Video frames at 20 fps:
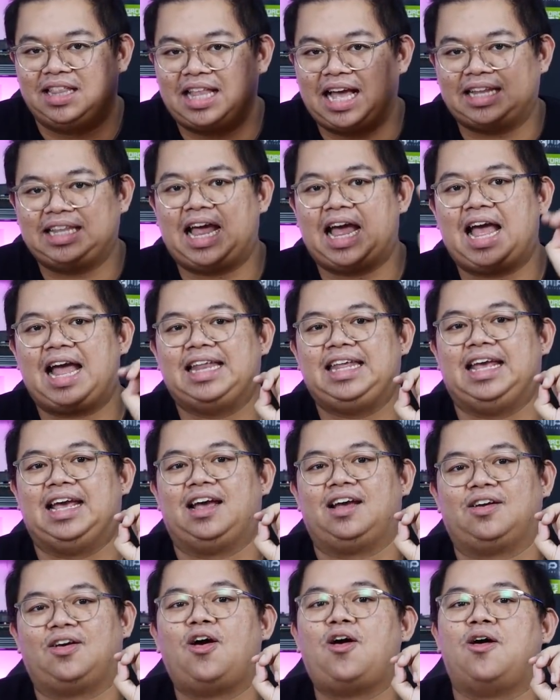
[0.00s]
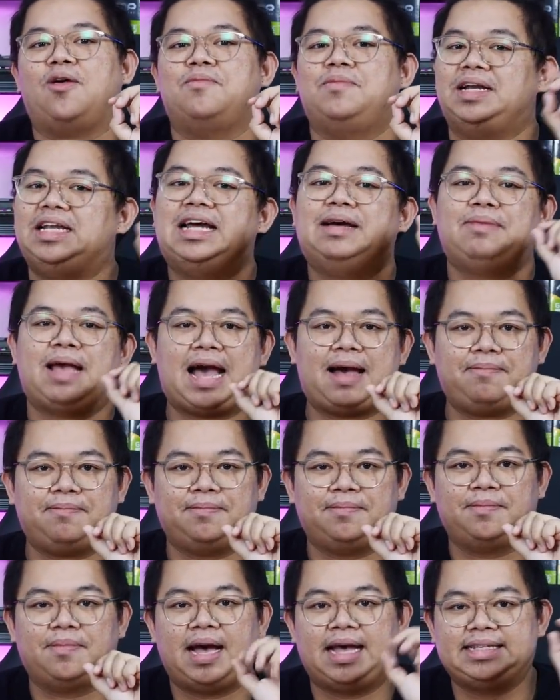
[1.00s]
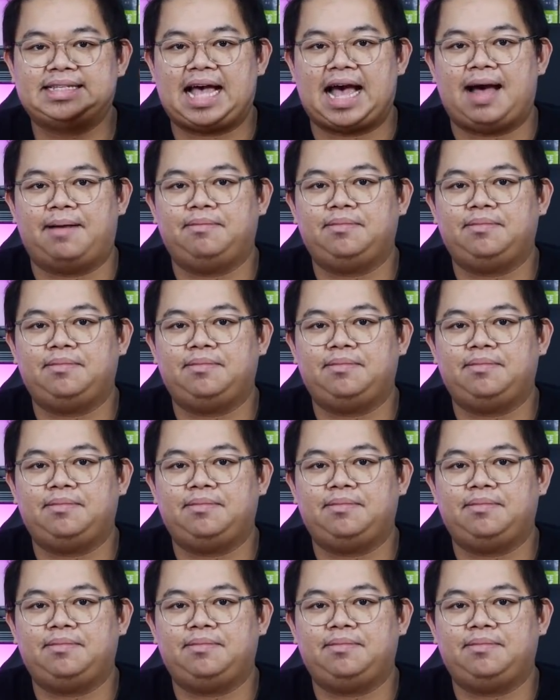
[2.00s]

ด้านหน้า เนี่ย ก็เหมือนเดิมครับ i3